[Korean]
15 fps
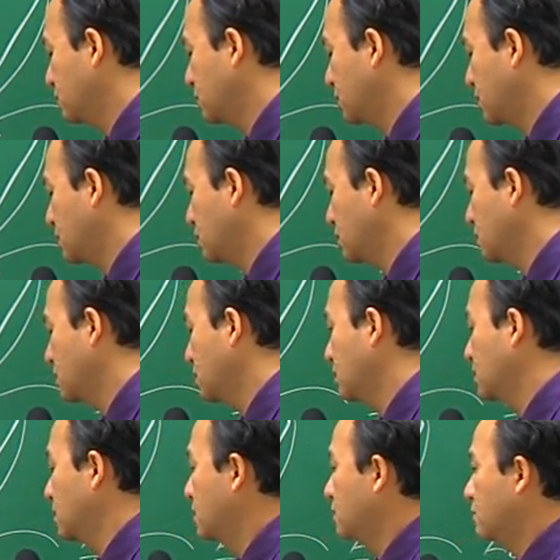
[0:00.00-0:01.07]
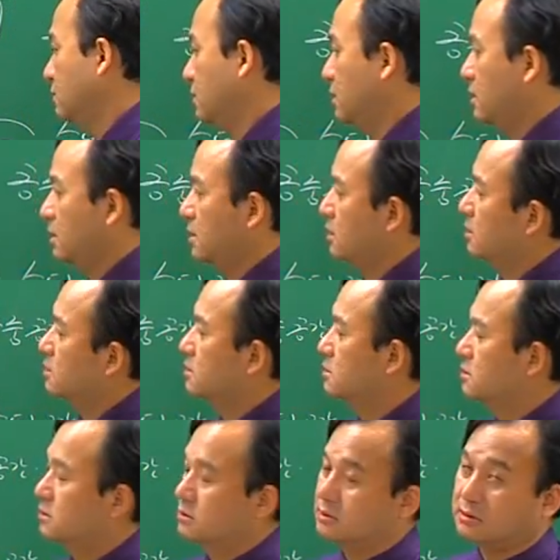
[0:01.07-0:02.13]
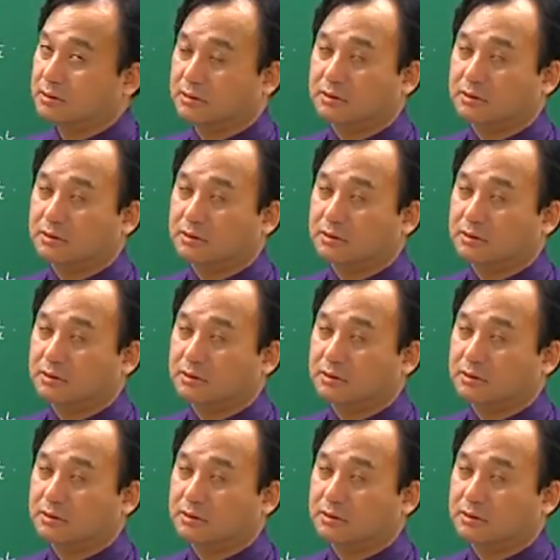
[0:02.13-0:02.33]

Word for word: 우리가 왜 그